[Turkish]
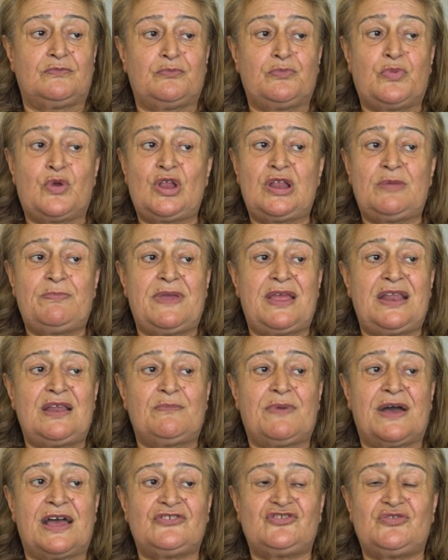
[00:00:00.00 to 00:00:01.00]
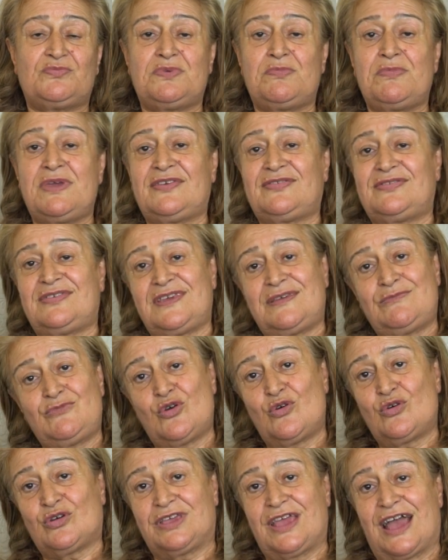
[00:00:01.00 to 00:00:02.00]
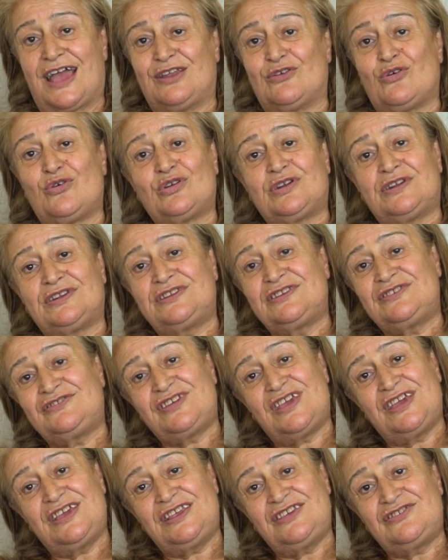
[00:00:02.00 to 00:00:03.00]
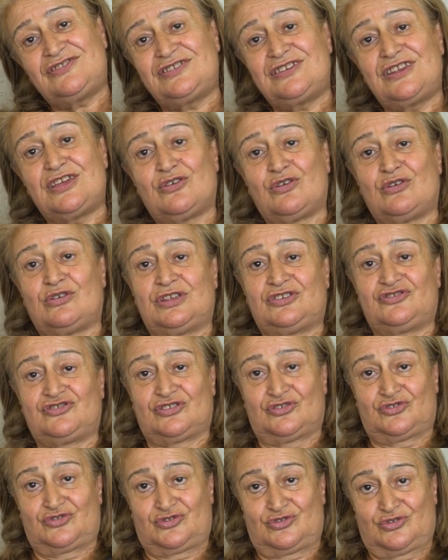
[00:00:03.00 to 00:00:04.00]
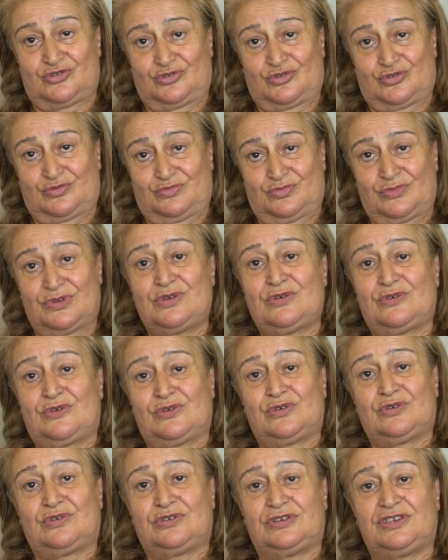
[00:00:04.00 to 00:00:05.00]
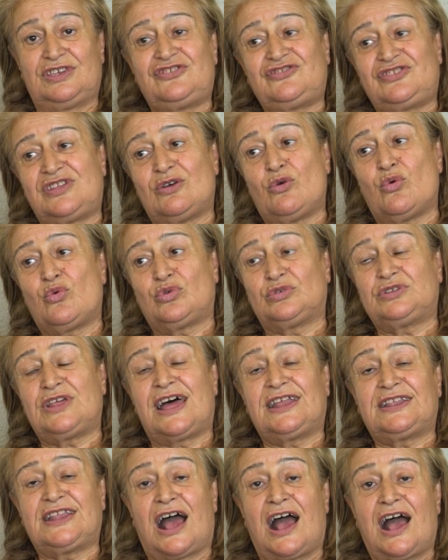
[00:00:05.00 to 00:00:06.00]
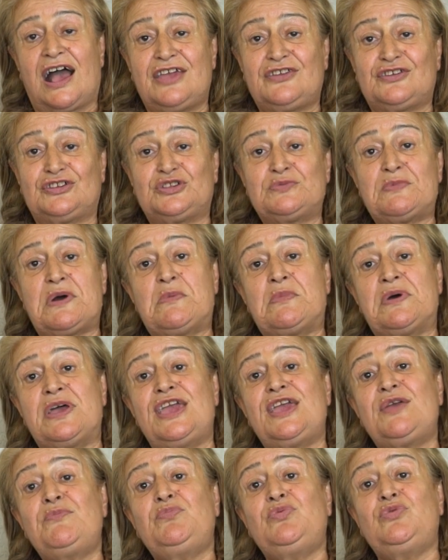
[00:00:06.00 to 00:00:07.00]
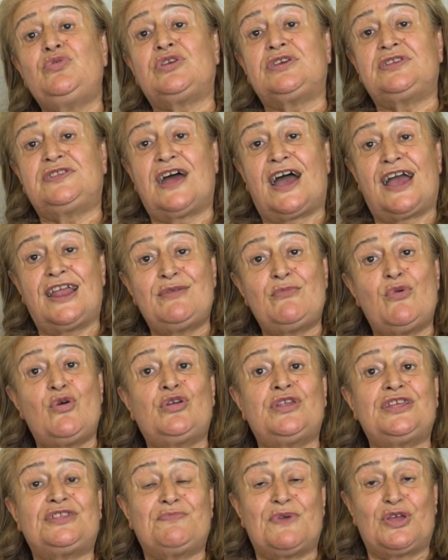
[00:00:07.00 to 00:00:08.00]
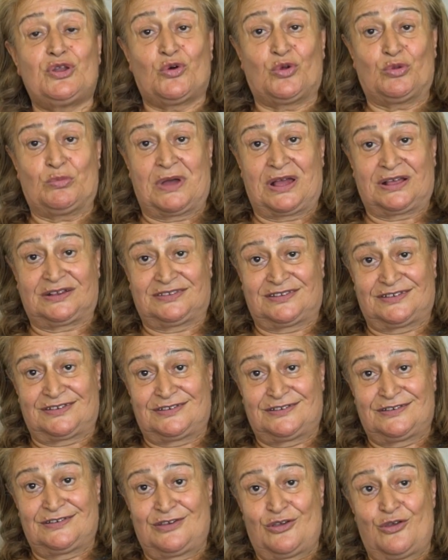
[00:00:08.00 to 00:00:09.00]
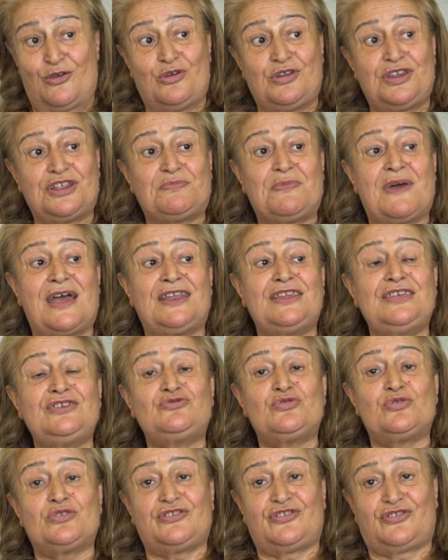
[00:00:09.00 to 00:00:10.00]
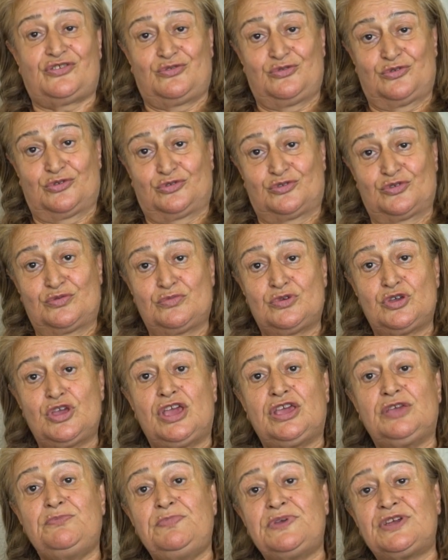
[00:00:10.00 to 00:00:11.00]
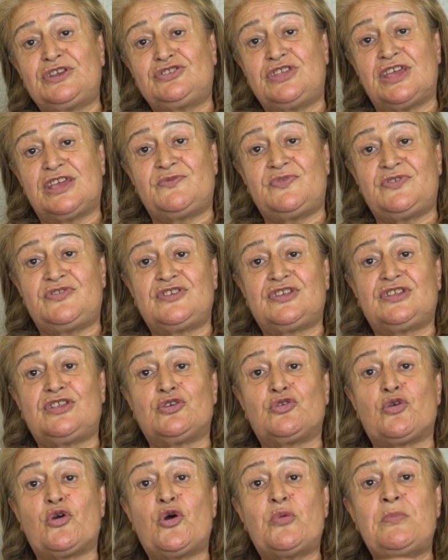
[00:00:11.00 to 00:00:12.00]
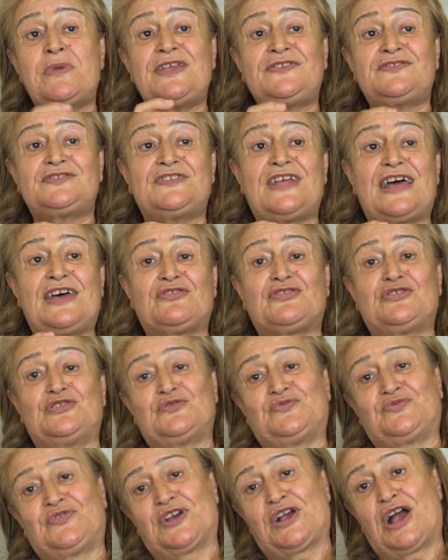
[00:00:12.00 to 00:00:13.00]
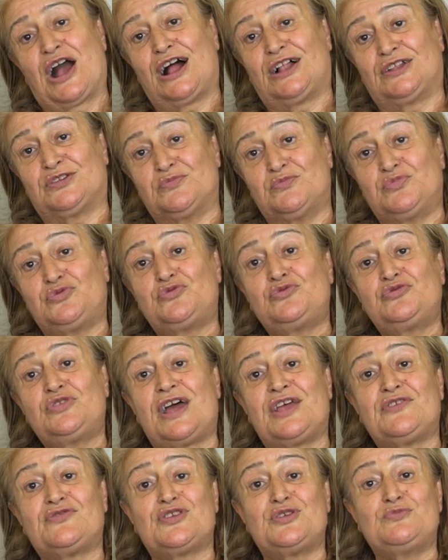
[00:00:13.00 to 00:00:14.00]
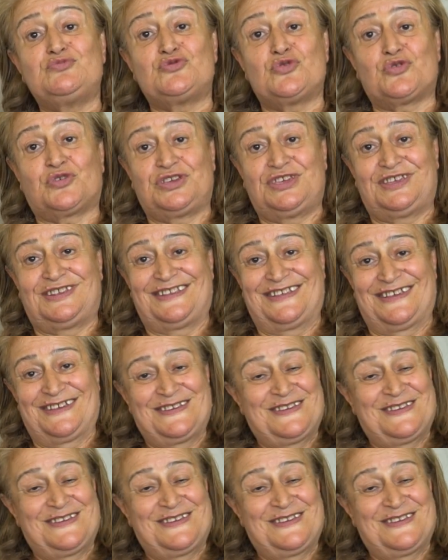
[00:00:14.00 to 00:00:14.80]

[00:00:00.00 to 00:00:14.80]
böyle belli başlı bir mesleğim yok yani. Oranın şey işine göre çalışıyordum. İşte okuldan da ayrıldım ama en büyük idealim öğretmen olmaktı. Öğretmenliği çok istiyordum. Bir tek fizikle geometriden sınıfta kaldım. Bütün derslerim çok iyiydi.